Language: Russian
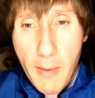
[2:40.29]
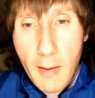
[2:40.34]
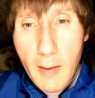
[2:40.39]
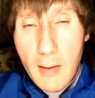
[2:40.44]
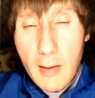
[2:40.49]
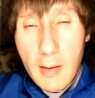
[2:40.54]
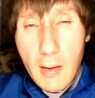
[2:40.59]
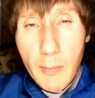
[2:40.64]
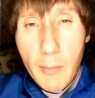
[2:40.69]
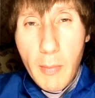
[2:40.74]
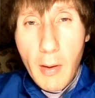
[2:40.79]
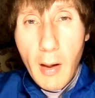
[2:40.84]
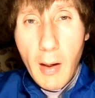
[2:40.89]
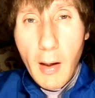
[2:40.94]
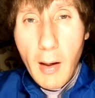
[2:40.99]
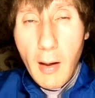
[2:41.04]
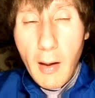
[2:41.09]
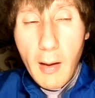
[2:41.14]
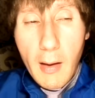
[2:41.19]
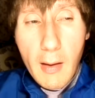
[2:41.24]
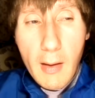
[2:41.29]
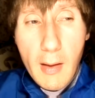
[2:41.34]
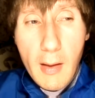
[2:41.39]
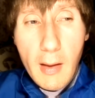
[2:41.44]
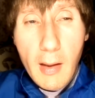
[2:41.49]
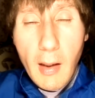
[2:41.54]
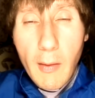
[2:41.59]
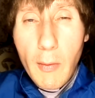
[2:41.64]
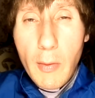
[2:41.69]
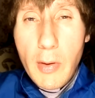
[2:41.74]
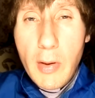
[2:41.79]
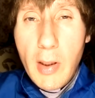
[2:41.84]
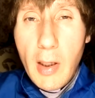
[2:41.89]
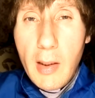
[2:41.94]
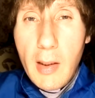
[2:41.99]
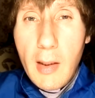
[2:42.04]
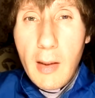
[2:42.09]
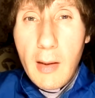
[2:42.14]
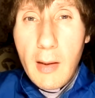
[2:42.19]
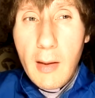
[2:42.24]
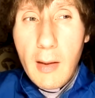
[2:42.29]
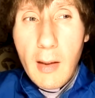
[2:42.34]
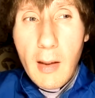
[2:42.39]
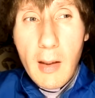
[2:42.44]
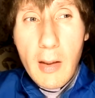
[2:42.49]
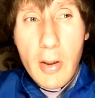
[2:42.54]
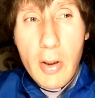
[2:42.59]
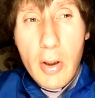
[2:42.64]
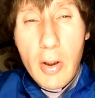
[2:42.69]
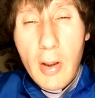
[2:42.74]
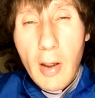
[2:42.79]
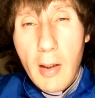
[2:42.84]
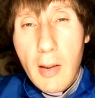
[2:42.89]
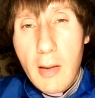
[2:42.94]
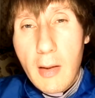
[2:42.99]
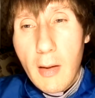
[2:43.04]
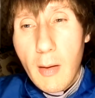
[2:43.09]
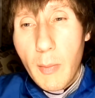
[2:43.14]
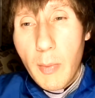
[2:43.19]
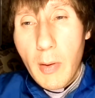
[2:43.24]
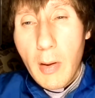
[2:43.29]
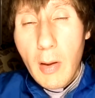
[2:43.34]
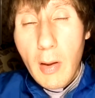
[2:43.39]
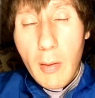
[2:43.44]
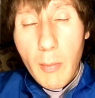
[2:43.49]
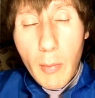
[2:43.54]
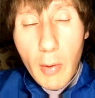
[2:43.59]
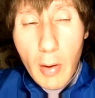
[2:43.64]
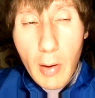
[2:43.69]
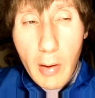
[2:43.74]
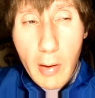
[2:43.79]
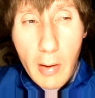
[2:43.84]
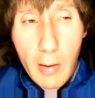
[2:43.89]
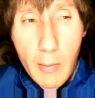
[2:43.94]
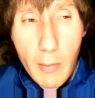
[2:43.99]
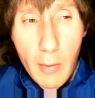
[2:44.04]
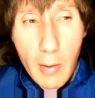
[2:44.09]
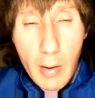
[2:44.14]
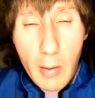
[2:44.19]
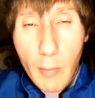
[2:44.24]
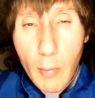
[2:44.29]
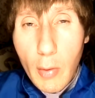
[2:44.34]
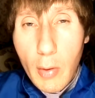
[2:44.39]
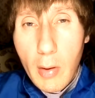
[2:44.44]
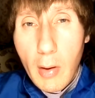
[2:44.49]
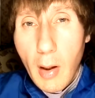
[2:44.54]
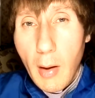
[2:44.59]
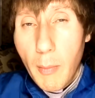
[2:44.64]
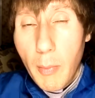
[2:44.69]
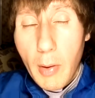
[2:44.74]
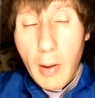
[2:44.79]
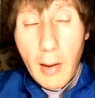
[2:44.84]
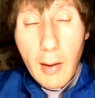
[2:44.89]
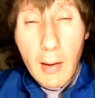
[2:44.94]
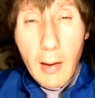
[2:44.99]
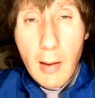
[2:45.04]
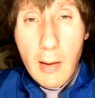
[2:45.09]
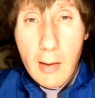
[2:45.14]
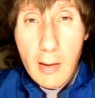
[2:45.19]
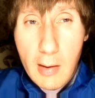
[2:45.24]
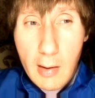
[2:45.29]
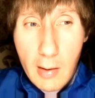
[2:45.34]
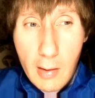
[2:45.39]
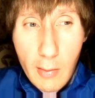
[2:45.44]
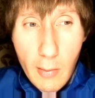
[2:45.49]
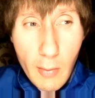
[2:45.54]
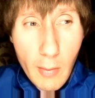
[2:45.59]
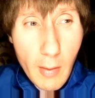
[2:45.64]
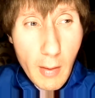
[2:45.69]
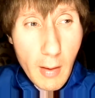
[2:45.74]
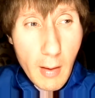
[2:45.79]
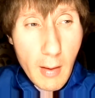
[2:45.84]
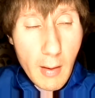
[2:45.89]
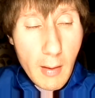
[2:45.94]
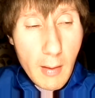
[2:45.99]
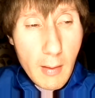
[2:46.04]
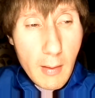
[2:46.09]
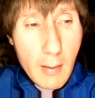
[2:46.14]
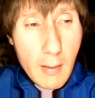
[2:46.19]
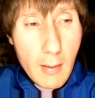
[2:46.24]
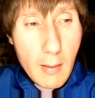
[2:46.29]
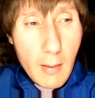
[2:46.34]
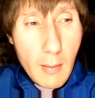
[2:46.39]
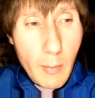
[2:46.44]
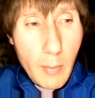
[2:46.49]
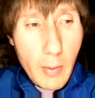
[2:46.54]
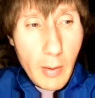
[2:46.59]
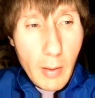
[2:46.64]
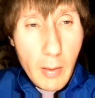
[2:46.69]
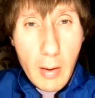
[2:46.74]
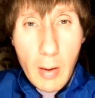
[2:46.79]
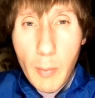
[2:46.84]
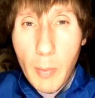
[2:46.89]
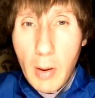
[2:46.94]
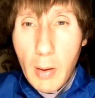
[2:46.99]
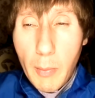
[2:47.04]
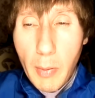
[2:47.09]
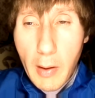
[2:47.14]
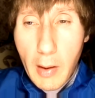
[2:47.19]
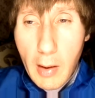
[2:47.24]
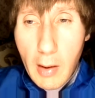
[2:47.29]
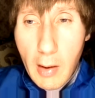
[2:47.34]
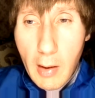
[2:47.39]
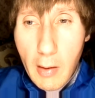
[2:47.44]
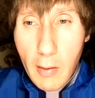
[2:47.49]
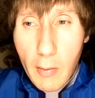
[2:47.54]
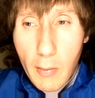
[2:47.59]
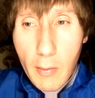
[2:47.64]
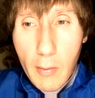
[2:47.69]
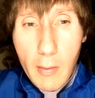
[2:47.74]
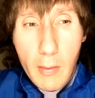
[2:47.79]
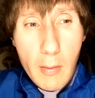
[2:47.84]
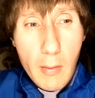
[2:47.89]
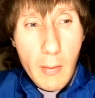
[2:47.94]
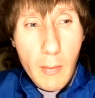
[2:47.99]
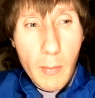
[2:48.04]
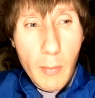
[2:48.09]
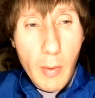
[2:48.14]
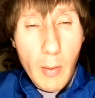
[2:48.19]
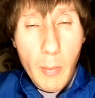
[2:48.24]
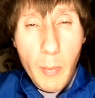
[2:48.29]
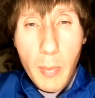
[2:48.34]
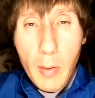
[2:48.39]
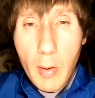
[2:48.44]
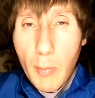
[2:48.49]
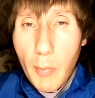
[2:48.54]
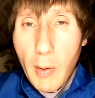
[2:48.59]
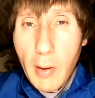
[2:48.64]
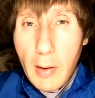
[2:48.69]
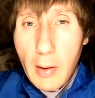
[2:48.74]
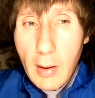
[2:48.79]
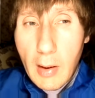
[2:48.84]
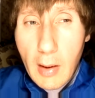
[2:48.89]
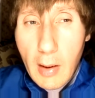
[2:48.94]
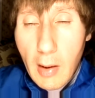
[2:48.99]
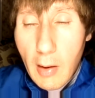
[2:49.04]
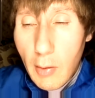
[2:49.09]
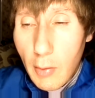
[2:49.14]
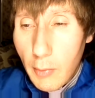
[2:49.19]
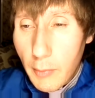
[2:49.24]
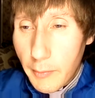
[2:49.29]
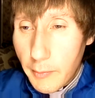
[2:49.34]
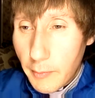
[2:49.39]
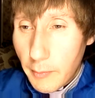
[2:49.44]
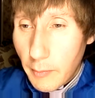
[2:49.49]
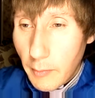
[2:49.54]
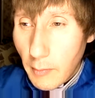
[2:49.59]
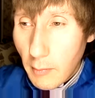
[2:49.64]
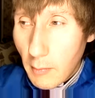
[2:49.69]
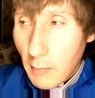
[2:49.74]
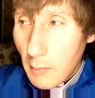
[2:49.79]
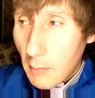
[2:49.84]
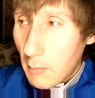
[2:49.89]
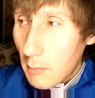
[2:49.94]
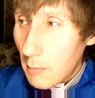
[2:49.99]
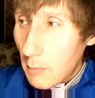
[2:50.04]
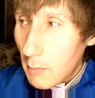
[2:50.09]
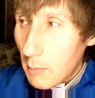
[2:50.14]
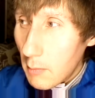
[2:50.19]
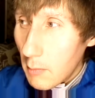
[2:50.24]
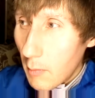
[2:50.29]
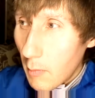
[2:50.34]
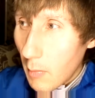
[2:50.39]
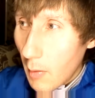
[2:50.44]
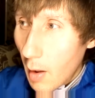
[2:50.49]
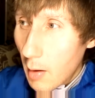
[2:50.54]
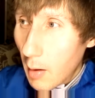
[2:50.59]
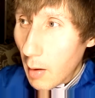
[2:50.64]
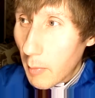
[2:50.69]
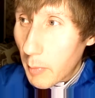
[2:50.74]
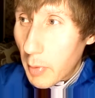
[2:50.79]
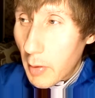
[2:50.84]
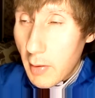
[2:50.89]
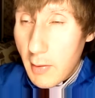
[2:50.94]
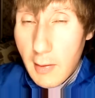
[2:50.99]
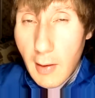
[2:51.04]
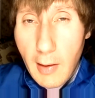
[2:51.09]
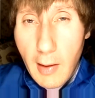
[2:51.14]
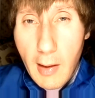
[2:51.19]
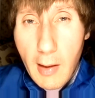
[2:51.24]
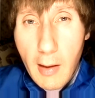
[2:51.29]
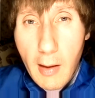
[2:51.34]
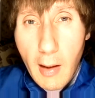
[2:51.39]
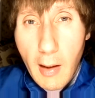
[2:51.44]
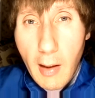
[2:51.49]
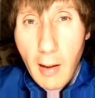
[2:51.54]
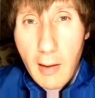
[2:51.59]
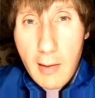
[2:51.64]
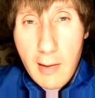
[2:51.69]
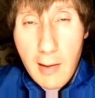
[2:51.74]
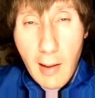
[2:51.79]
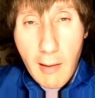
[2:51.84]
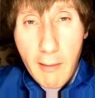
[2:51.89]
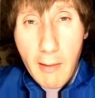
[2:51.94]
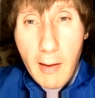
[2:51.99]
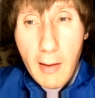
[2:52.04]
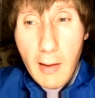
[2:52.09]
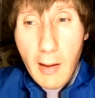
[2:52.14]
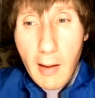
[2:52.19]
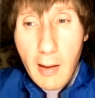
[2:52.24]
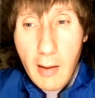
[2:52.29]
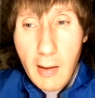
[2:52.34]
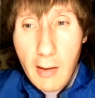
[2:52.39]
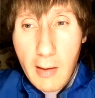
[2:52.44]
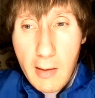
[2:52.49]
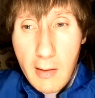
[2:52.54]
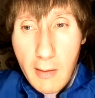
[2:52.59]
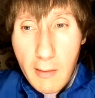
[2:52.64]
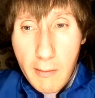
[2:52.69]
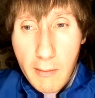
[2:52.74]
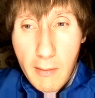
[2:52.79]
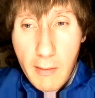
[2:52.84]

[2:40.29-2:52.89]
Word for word: себя, а кого тянет на читать а про Лимали, Риму, про Атлантиду, а, про Гиперпорею, про Пангею, а, про славя... А, славяно-арийцев,